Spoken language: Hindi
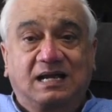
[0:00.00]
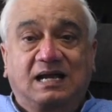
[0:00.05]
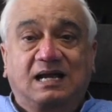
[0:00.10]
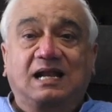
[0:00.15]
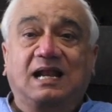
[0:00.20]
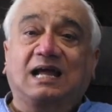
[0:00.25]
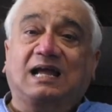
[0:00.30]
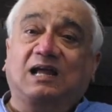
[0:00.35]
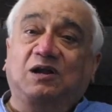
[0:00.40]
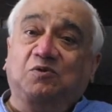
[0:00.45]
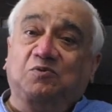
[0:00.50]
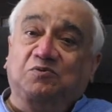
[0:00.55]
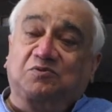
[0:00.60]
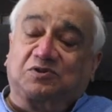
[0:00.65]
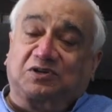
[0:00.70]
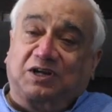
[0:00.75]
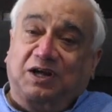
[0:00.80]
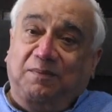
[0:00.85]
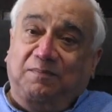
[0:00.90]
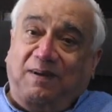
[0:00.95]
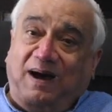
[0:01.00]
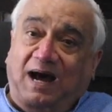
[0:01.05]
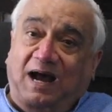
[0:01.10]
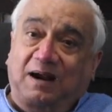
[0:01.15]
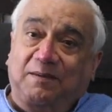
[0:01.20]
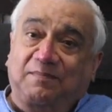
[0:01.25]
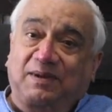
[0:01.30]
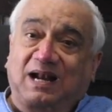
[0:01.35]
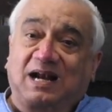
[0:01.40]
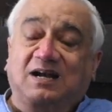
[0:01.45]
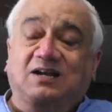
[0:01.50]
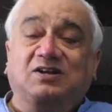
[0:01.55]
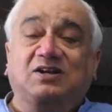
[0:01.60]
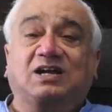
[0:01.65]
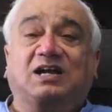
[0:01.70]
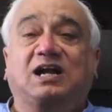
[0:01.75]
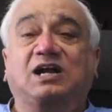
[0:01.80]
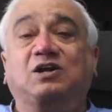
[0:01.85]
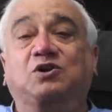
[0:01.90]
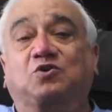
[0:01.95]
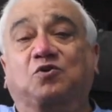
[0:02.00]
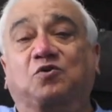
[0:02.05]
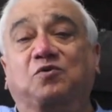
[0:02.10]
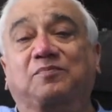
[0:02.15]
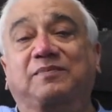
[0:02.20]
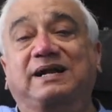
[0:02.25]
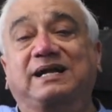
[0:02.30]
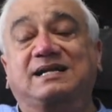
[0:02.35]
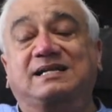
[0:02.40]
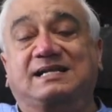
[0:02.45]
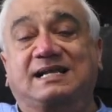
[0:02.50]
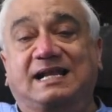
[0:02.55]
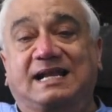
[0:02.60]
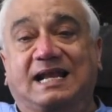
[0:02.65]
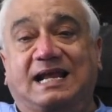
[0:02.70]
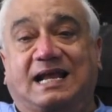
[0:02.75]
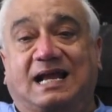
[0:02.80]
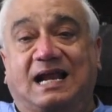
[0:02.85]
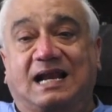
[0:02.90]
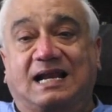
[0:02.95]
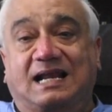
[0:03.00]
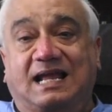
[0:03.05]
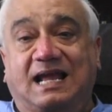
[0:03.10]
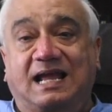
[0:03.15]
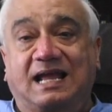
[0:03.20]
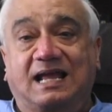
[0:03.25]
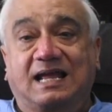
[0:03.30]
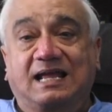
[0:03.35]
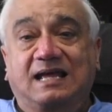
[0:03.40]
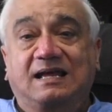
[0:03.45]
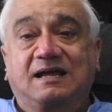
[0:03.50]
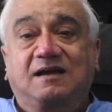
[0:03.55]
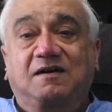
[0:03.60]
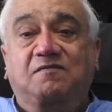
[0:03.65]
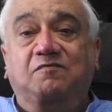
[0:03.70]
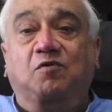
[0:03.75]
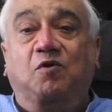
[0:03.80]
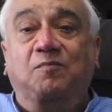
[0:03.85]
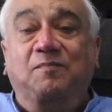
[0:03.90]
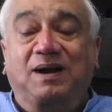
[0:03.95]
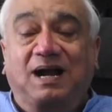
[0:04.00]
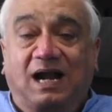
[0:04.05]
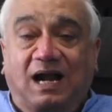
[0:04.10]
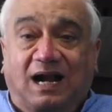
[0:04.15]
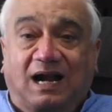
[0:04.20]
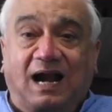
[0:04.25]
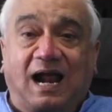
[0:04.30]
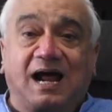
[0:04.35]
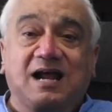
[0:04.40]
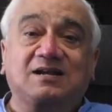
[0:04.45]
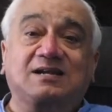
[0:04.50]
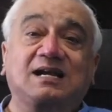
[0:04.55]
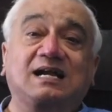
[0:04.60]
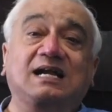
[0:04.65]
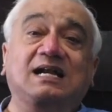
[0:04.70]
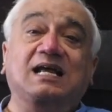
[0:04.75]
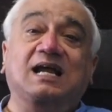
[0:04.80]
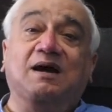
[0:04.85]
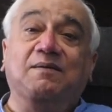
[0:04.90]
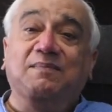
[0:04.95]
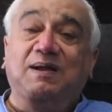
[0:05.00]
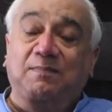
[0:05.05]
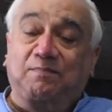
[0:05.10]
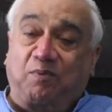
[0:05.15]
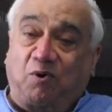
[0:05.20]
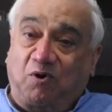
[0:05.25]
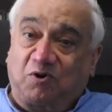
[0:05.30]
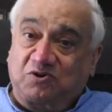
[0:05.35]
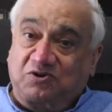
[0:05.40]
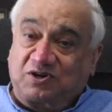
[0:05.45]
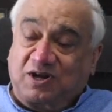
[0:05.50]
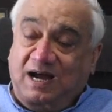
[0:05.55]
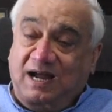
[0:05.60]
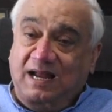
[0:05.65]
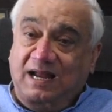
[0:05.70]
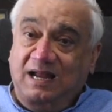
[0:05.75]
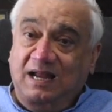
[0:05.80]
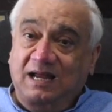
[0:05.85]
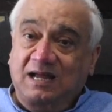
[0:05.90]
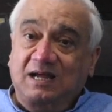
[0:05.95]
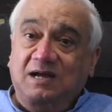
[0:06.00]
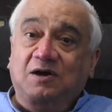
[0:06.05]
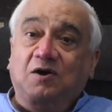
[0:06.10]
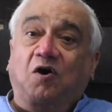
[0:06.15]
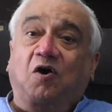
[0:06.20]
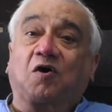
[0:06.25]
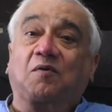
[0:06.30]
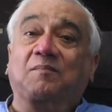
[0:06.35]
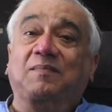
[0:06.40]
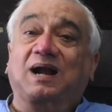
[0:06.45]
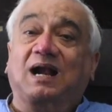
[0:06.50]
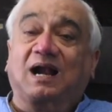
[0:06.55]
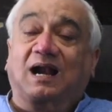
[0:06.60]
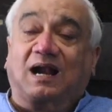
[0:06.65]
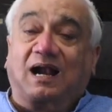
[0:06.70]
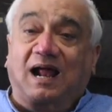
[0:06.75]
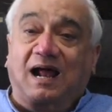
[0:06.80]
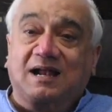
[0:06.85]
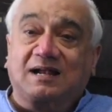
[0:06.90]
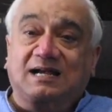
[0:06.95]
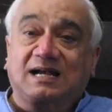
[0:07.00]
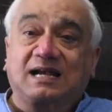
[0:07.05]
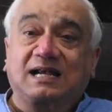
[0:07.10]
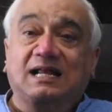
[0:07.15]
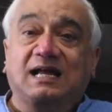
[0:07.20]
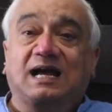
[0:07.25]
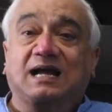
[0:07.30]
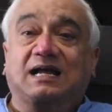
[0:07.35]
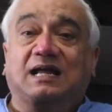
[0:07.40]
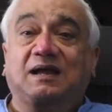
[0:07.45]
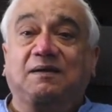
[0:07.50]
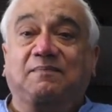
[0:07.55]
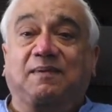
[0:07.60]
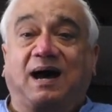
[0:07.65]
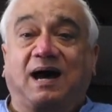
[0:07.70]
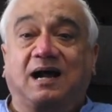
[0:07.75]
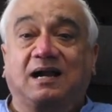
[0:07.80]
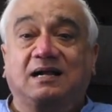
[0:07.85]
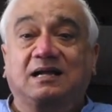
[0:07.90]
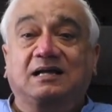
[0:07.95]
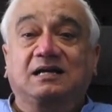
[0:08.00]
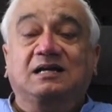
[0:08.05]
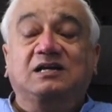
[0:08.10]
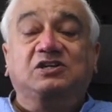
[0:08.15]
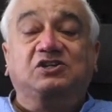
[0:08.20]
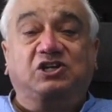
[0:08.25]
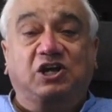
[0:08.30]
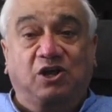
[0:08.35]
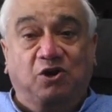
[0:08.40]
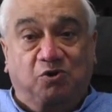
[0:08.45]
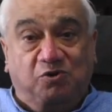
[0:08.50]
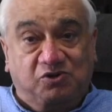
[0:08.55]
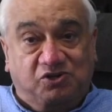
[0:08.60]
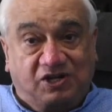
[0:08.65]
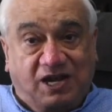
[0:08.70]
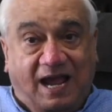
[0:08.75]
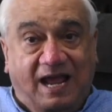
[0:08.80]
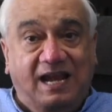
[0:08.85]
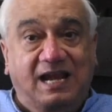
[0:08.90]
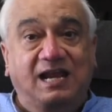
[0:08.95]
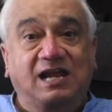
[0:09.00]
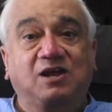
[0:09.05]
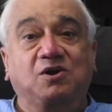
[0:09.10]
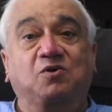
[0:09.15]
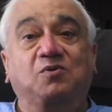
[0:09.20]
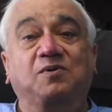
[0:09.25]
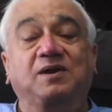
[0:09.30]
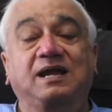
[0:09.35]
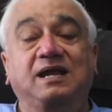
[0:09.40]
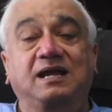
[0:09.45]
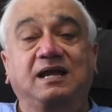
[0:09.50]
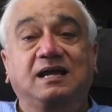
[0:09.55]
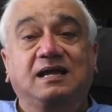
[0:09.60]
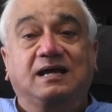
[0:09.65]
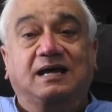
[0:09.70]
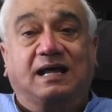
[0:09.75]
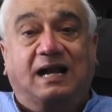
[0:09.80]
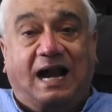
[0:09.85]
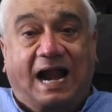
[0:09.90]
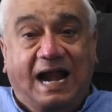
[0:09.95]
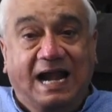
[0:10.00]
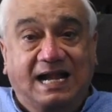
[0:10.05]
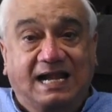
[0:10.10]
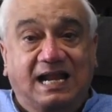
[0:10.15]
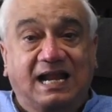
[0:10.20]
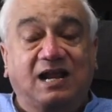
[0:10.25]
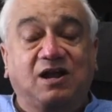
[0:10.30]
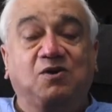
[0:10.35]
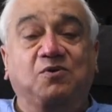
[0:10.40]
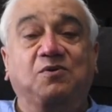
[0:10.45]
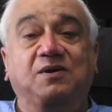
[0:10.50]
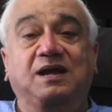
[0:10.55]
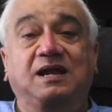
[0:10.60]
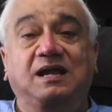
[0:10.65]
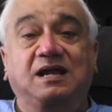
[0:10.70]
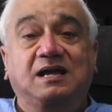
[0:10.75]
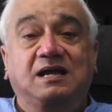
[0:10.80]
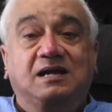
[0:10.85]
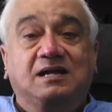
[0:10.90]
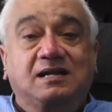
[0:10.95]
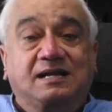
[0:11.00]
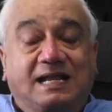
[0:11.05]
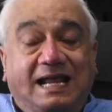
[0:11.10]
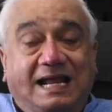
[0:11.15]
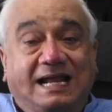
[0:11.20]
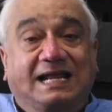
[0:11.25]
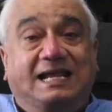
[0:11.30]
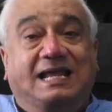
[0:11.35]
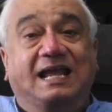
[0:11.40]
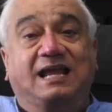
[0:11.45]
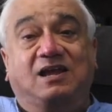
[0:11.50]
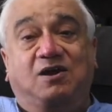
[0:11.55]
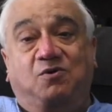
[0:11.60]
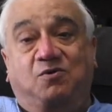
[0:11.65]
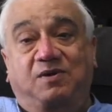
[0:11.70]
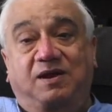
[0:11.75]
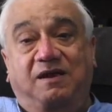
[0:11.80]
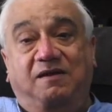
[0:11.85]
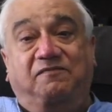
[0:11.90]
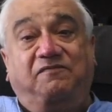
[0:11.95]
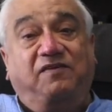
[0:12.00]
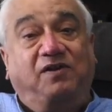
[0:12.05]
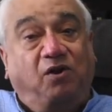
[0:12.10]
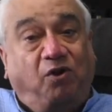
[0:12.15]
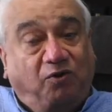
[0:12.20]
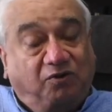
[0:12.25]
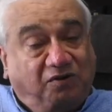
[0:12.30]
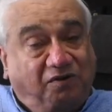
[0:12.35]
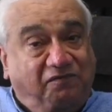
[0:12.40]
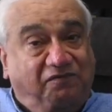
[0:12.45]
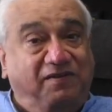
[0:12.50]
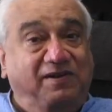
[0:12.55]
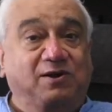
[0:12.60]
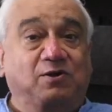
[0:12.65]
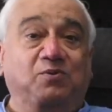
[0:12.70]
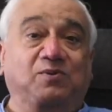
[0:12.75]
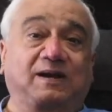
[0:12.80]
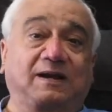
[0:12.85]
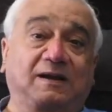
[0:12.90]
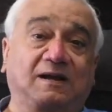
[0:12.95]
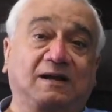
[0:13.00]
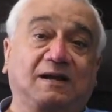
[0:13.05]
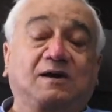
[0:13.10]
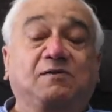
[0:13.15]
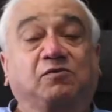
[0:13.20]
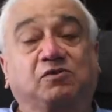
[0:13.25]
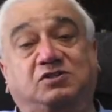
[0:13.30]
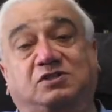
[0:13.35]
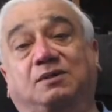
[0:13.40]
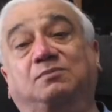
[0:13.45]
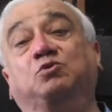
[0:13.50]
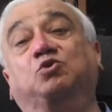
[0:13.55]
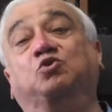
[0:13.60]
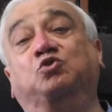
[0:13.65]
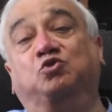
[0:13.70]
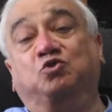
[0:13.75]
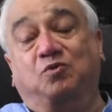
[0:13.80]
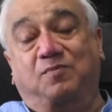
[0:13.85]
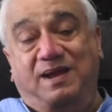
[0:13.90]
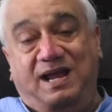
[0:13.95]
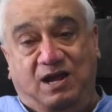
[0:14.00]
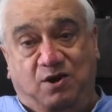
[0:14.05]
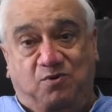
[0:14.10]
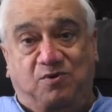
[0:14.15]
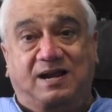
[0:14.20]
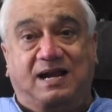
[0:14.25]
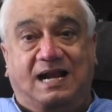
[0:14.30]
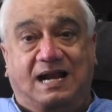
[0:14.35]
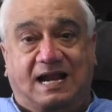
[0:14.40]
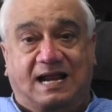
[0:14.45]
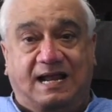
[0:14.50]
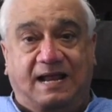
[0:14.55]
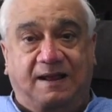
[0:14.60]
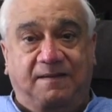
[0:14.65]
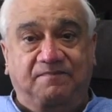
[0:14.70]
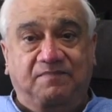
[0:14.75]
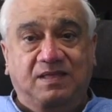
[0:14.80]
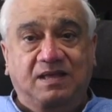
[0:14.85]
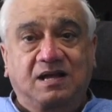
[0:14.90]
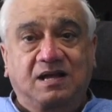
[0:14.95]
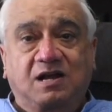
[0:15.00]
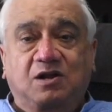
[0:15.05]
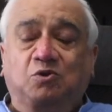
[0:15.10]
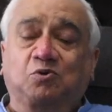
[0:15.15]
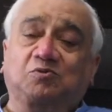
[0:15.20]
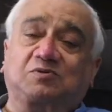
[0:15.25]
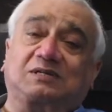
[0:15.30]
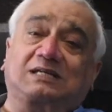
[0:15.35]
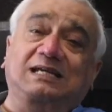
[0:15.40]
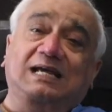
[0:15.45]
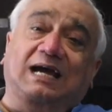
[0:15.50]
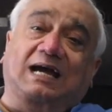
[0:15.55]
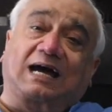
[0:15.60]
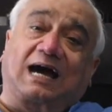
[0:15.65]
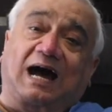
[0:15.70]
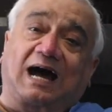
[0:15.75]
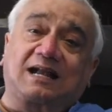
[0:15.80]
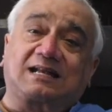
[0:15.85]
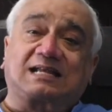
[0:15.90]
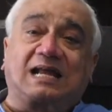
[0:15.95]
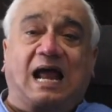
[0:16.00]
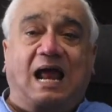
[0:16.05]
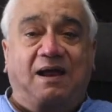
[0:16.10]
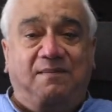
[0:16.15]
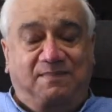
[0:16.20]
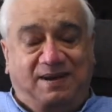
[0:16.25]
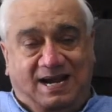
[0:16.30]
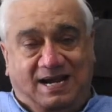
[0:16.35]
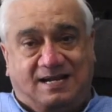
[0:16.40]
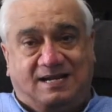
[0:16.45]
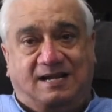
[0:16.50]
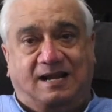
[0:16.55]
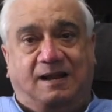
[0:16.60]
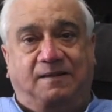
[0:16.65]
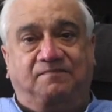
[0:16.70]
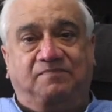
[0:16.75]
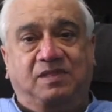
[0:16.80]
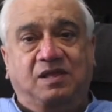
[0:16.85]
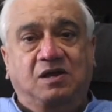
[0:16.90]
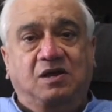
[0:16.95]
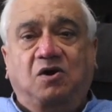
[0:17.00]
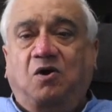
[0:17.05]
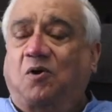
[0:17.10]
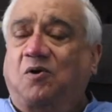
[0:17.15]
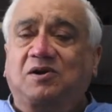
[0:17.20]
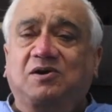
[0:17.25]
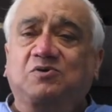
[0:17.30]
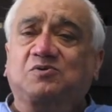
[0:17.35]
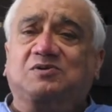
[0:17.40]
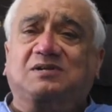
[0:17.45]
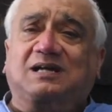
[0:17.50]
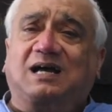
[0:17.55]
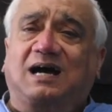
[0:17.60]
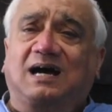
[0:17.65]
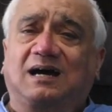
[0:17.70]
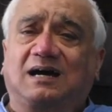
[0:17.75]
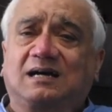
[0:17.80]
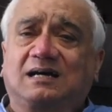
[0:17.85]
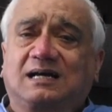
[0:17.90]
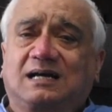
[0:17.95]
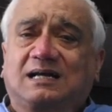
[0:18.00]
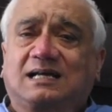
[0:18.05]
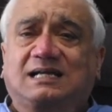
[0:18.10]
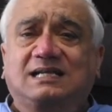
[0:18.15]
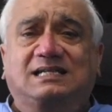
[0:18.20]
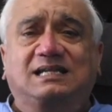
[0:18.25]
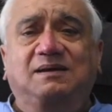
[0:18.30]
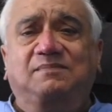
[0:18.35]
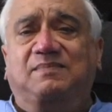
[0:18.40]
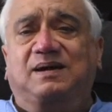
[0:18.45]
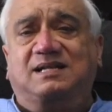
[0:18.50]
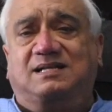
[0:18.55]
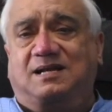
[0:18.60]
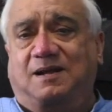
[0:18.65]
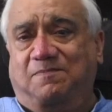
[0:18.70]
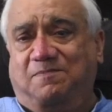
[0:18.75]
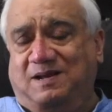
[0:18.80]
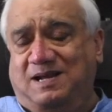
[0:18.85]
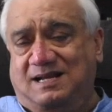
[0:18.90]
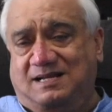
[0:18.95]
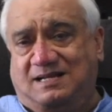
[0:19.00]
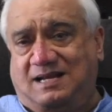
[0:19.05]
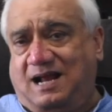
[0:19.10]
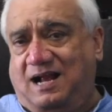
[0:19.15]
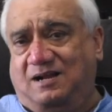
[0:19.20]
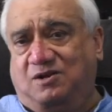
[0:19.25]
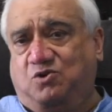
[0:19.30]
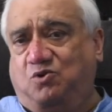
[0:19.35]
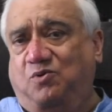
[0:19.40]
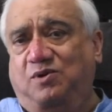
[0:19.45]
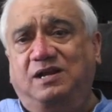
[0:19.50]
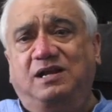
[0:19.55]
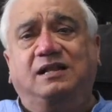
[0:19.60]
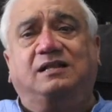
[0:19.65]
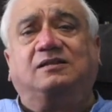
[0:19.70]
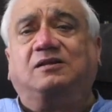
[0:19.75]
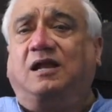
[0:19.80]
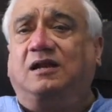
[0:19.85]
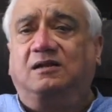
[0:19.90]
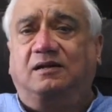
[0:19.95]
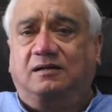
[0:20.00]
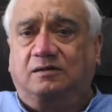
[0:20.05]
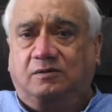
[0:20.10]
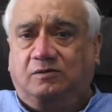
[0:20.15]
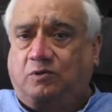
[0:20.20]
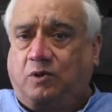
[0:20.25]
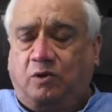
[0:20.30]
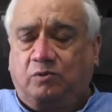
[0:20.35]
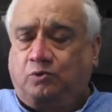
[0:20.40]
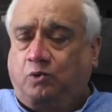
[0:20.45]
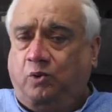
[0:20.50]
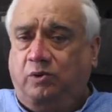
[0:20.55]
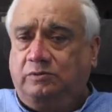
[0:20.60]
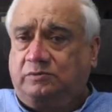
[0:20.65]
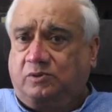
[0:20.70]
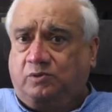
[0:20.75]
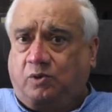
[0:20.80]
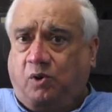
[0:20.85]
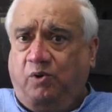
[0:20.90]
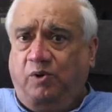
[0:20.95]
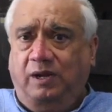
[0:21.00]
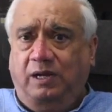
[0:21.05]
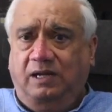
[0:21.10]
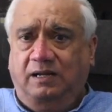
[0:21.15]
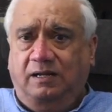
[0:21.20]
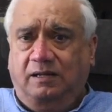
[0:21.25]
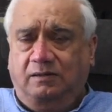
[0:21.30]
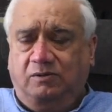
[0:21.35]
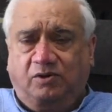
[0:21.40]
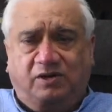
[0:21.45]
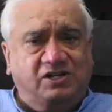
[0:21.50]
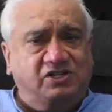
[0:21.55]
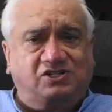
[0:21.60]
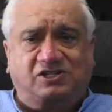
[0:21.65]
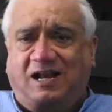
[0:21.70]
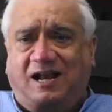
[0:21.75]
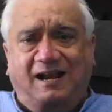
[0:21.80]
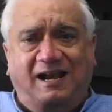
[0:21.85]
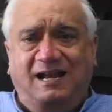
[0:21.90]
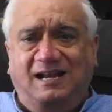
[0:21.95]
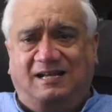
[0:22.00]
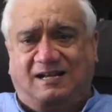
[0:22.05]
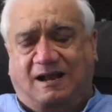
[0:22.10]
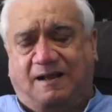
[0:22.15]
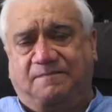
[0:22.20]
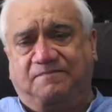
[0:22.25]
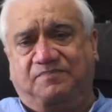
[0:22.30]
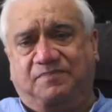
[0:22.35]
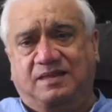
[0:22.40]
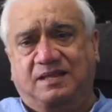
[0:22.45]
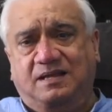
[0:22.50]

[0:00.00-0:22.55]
लेकिन उसके बाद मिलिट्री कंटोनमेंट से निकल के वो मिडिल क्लास इंडिया में पहुंच गई और मिडिल क्लास इंडिया के बाद शेर व शायरी हुई राइटिंग हुई थिंकिंग हुई फिलॉसफी हुई वो सब उर्दू में होने लगी तो उसकी एक ख़ास अहमियत थी और उसका किसी मज़हब के साथ कोई तल को, को, कोई रिश्ता नहीं था